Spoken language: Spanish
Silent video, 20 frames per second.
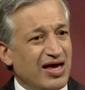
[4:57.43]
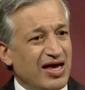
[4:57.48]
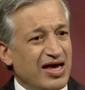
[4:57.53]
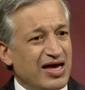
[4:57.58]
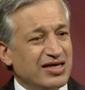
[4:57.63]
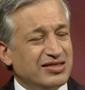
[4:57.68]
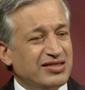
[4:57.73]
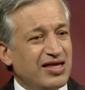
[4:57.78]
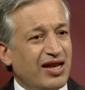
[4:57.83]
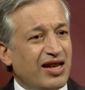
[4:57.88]

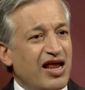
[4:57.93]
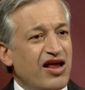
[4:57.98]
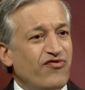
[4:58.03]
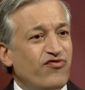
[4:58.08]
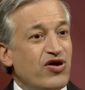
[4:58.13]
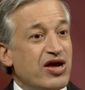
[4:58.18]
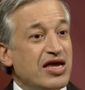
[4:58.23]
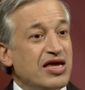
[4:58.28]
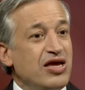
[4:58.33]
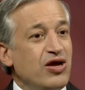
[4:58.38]
Este rey
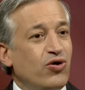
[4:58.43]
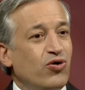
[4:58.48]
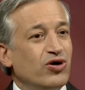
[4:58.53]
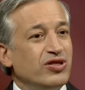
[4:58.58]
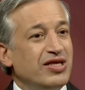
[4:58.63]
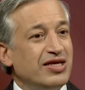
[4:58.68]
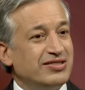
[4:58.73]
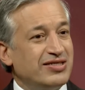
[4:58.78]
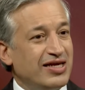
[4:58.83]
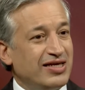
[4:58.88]
fue hijo
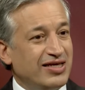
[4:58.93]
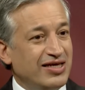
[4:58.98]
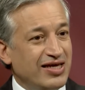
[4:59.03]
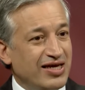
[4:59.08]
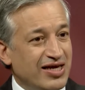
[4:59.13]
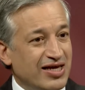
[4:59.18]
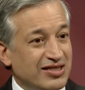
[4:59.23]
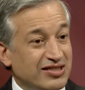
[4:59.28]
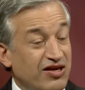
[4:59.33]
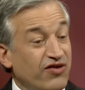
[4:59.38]
de
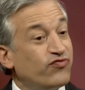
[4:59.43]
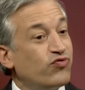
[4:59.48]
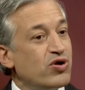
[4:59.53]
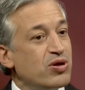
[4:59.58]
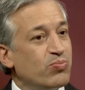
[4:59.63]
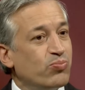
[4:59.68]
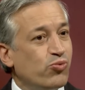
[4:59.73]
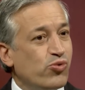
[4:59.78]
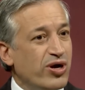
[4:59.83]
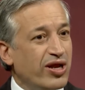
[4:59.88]
Ezequías, que fue
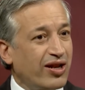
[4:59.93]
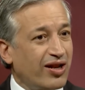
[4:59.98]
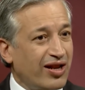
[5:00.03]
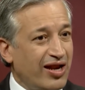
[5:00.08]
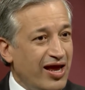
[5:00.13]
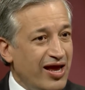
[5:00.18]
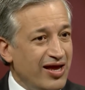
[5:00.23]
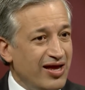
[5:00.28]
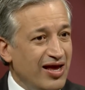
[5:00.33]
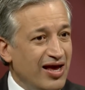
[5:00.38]
un buen
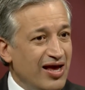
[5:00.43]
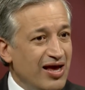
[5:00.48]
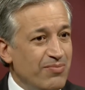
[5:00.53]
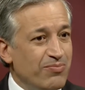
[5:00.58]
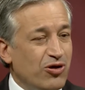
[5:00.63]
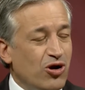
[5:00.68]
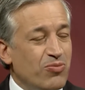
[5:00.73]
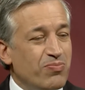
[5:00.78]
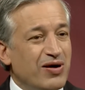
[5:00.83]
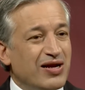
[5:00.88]
rey,
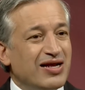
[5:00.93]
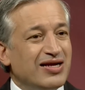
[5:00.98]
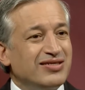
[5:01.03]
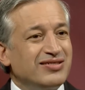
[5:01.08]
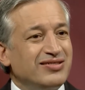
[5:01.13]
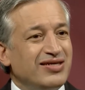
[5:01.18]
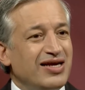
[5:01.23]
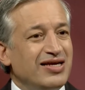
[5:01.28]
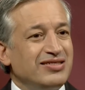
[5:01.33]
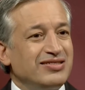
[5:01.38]
pero
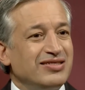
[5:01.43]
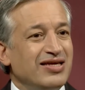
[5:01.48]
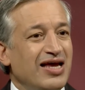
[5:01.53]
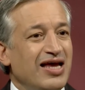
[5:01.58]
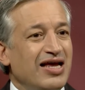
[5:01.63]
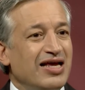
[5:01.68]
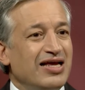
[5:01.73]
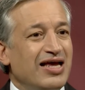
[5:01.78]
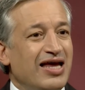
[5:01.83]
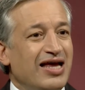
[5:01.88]
Manasés
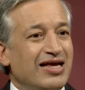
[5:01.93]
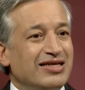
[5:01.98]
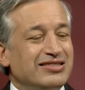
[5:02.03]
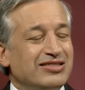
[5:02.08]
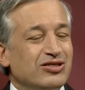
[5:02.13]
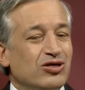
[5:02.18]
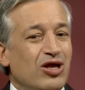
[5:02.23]
es